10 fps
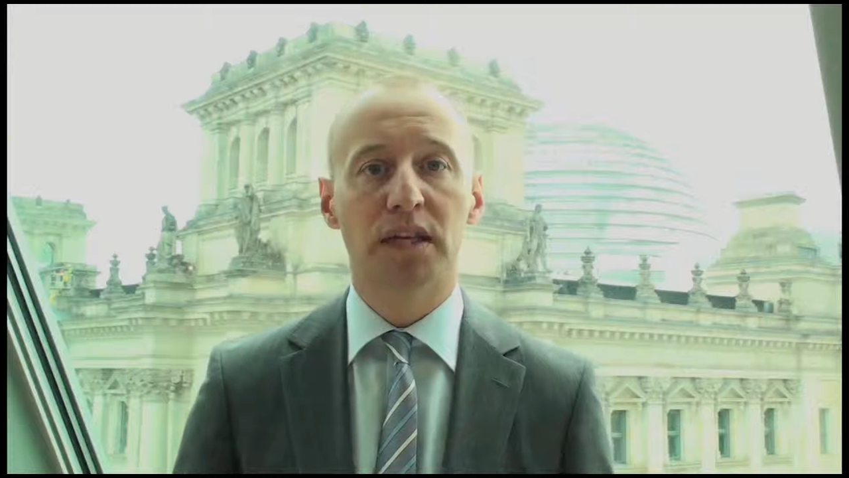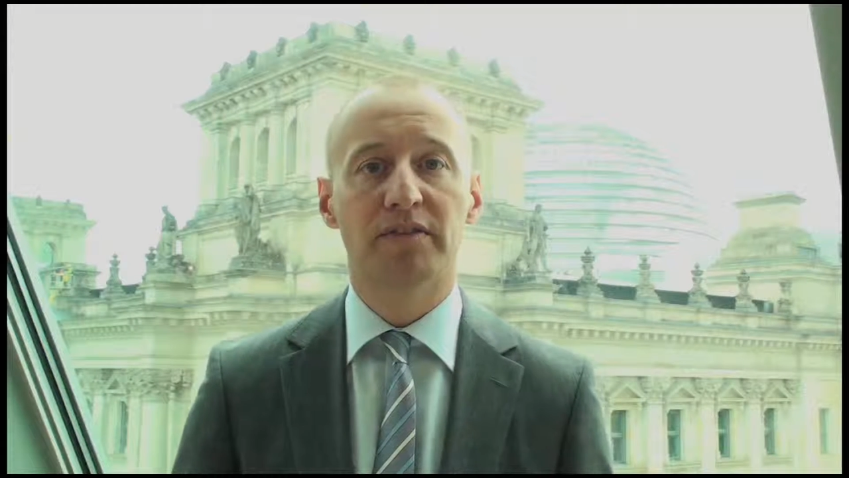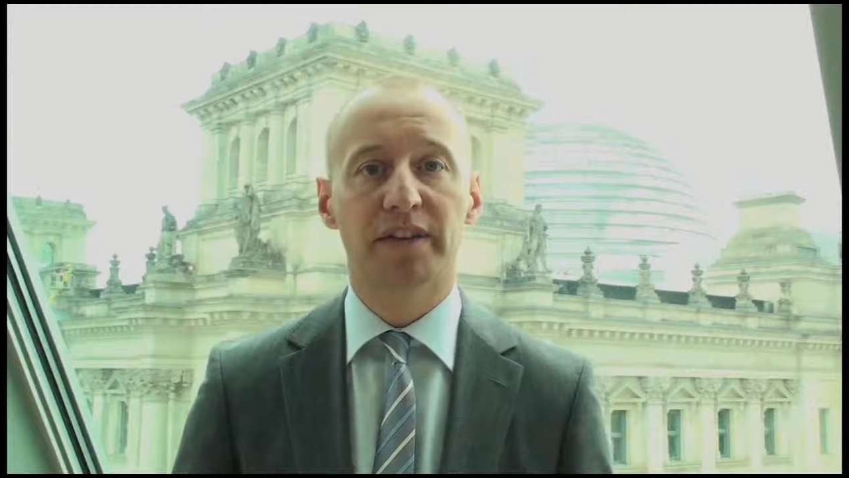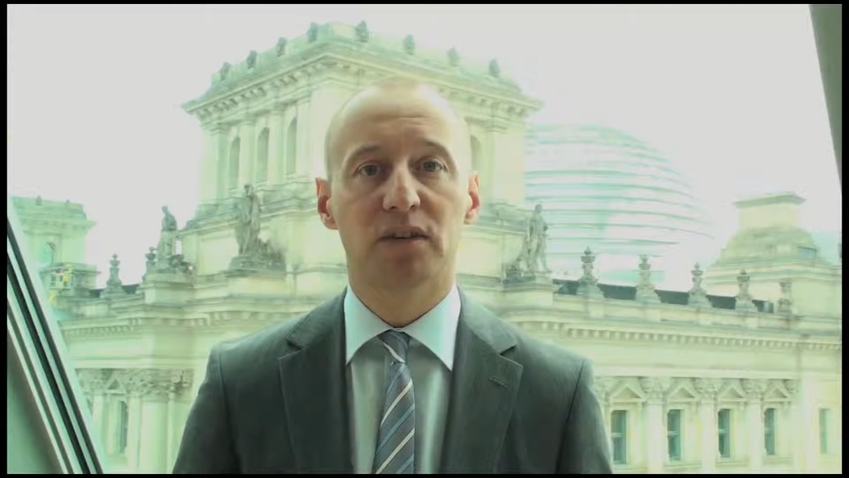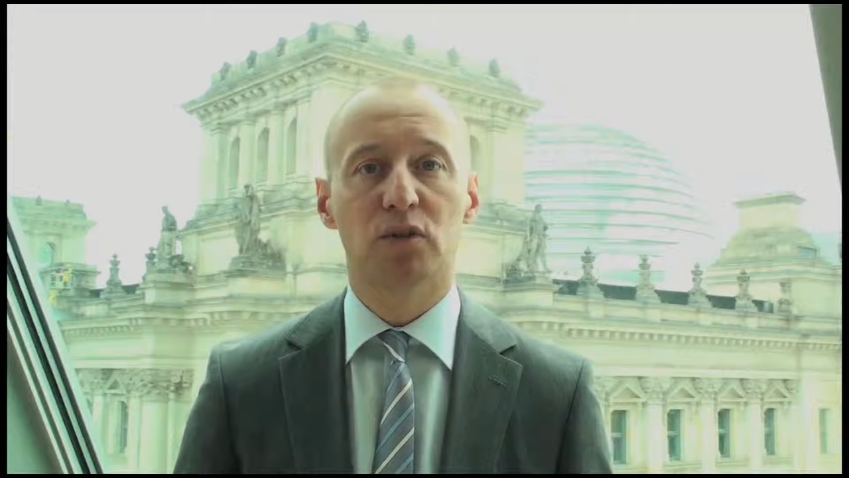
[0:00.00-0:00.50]

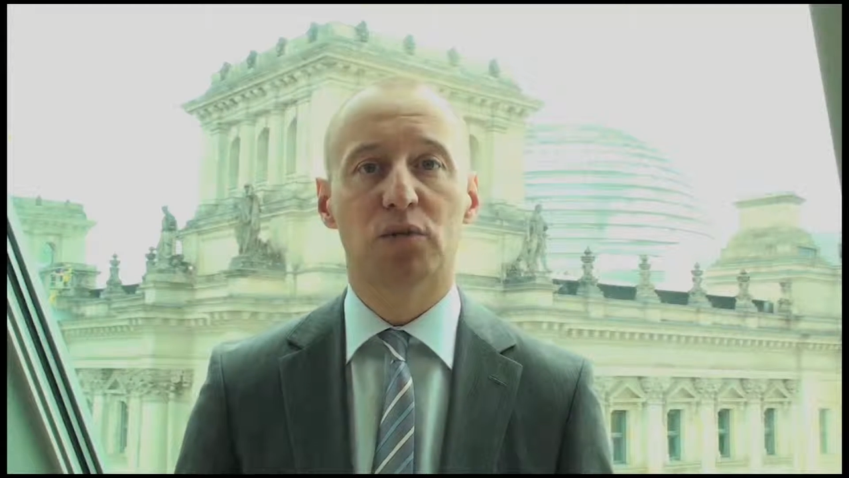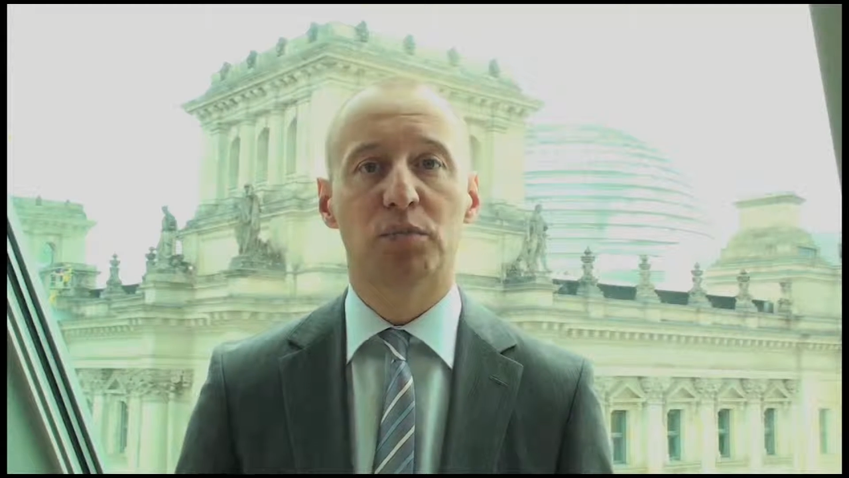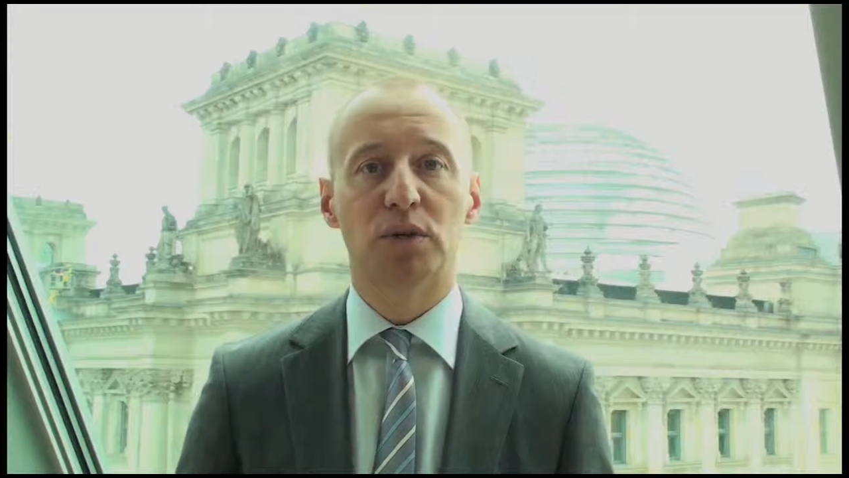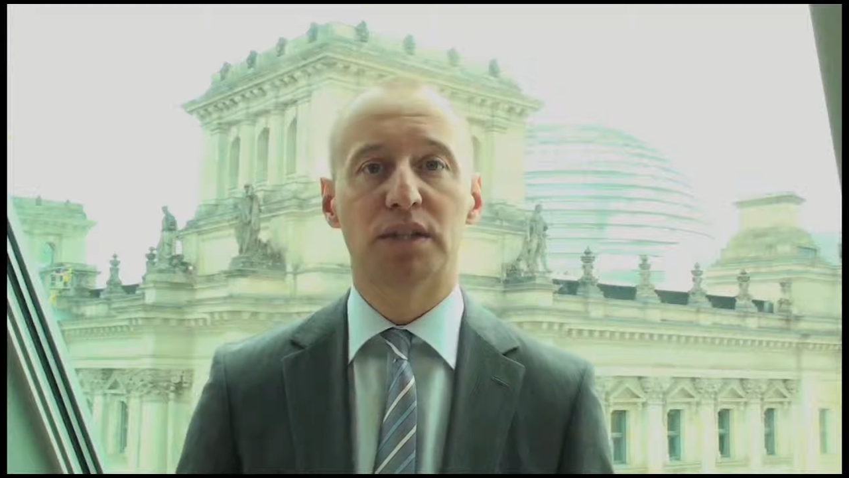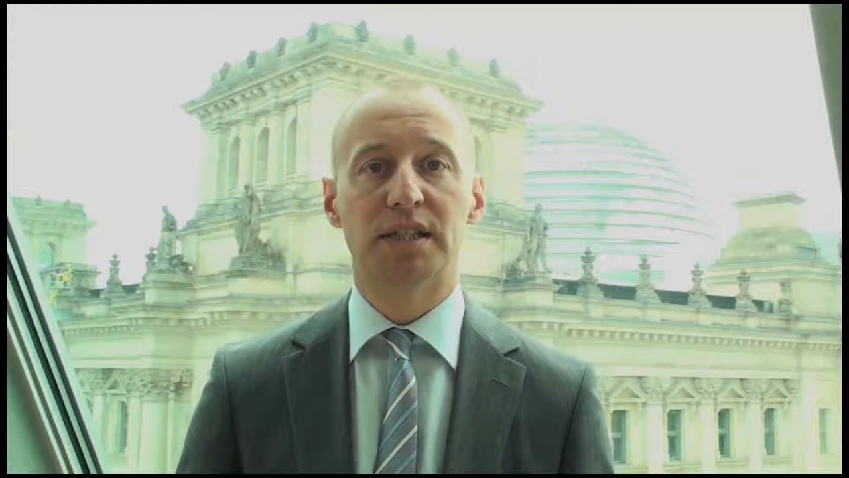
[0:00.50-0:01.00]

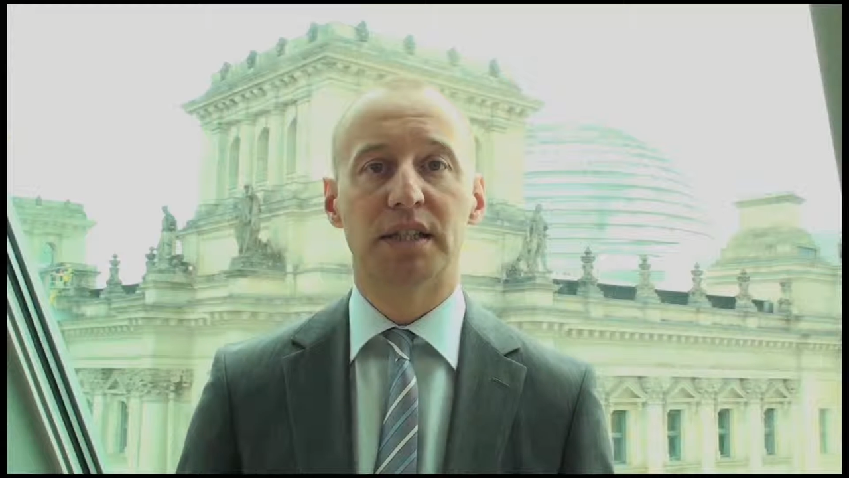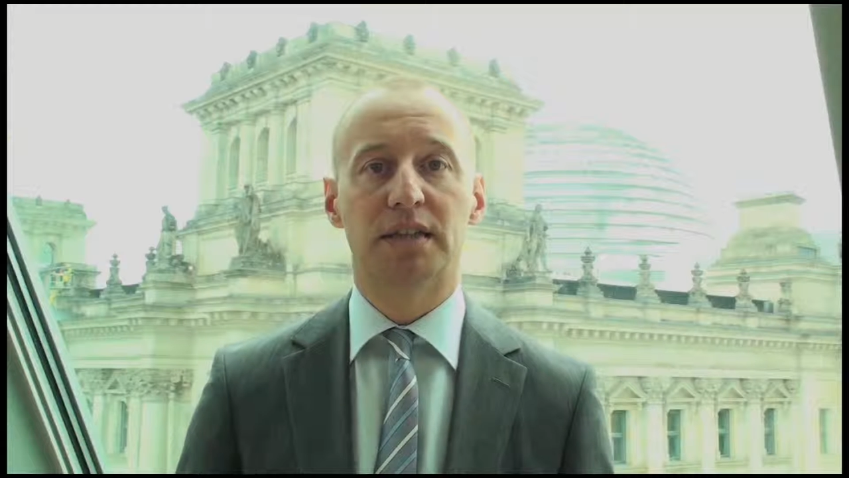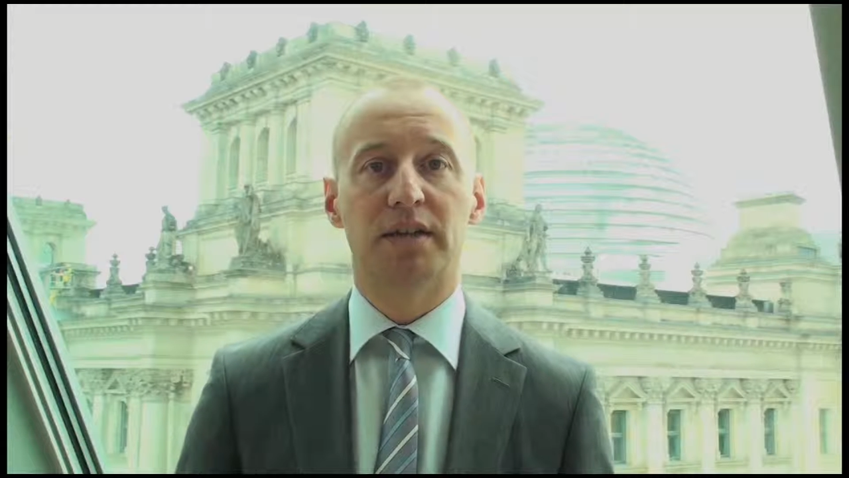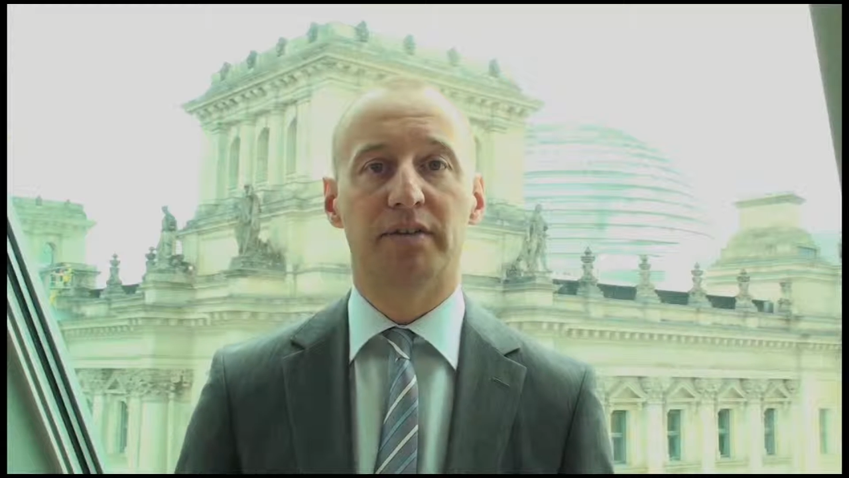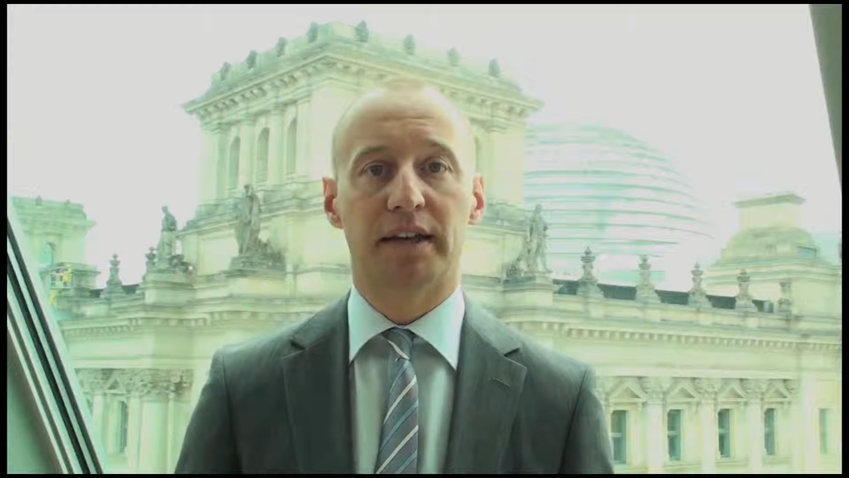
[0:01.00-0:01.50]
Entwicklungspolitik
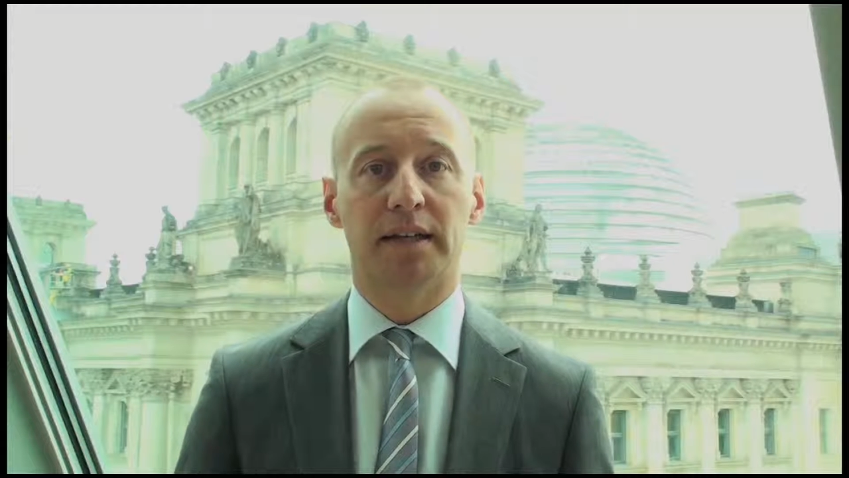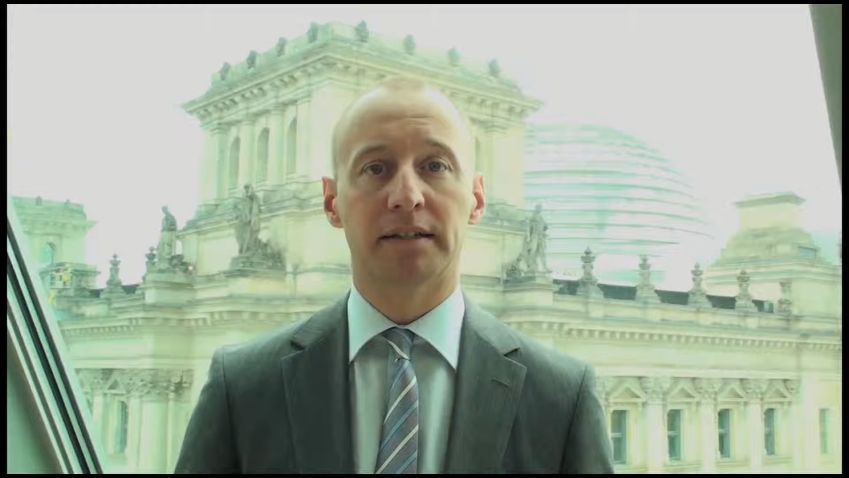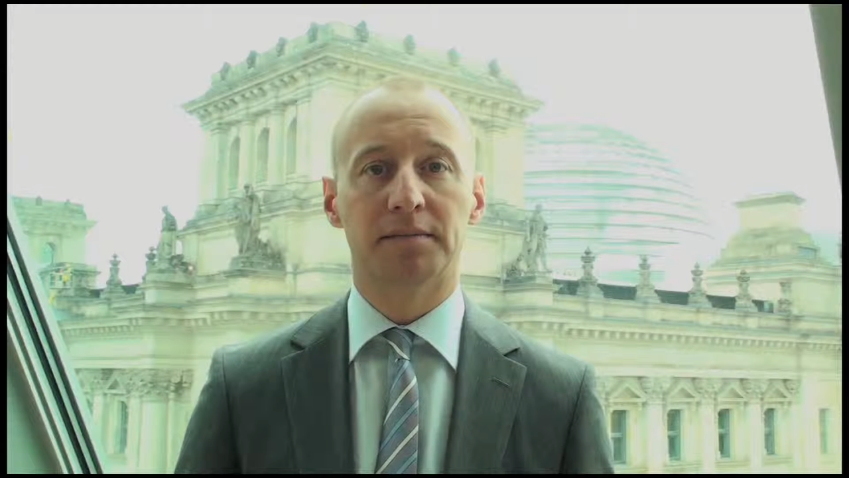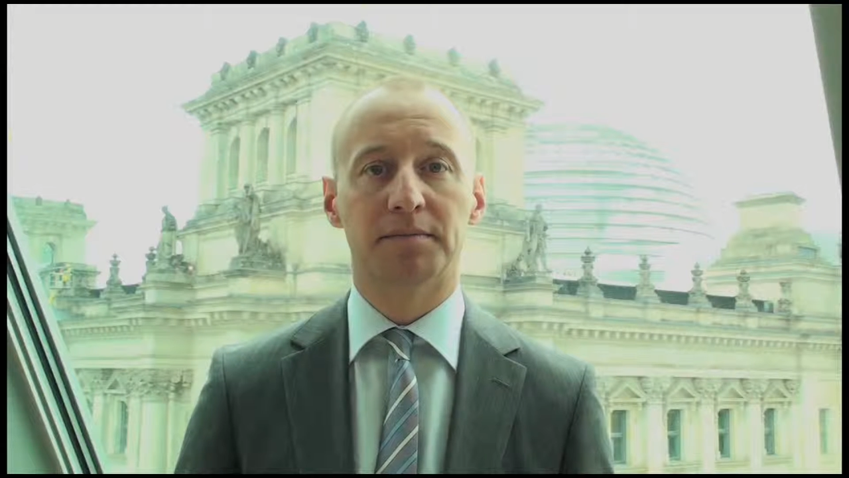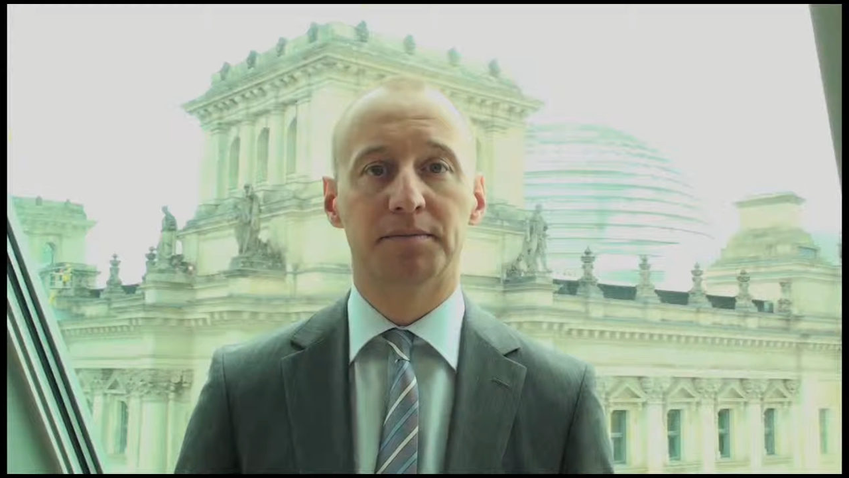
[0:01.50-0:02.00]
werden.